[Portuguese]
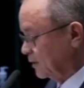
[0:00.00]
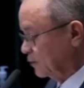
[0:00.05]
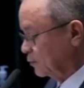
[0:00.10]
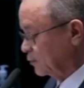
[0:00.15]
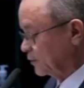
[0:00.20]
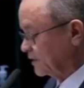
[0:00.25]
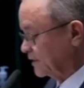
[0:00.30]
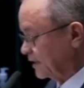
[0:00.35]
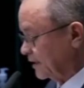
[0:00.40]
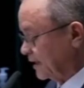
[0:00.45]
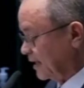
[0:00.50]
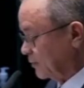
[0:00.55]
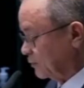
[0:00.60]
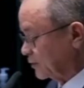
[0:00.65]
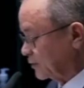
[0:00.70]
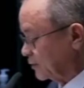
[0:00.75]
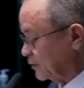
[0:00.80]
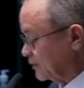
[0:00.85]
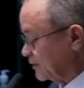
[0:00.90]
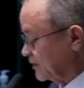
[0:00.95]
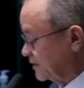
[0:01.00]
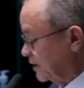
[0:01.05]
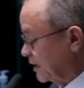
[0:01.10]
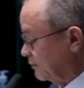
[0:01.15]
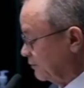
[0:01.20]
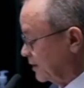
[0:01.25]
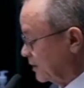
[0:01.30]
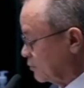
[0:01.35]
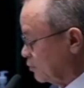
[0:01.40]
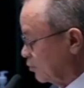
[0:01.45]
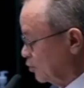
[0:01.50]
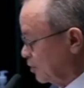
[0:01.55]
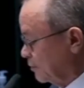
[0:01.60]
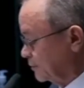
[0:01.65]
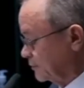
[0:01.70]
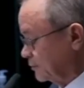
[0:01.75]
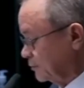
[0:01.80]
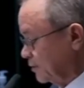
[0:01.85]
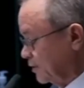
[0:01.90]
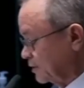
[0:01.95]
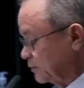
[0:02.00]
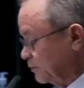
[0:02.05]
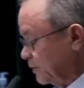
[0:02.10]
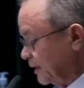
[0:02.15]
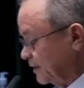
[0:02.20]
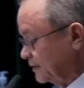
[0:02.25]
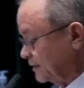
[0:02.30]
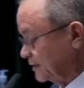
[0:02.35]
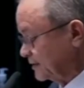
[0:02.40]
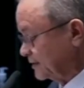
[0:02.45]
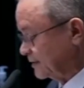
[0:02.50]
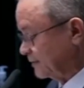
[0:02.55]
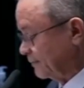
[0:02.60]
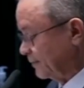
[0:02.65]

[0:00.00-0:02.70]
o cenário social e econômico do nosso país,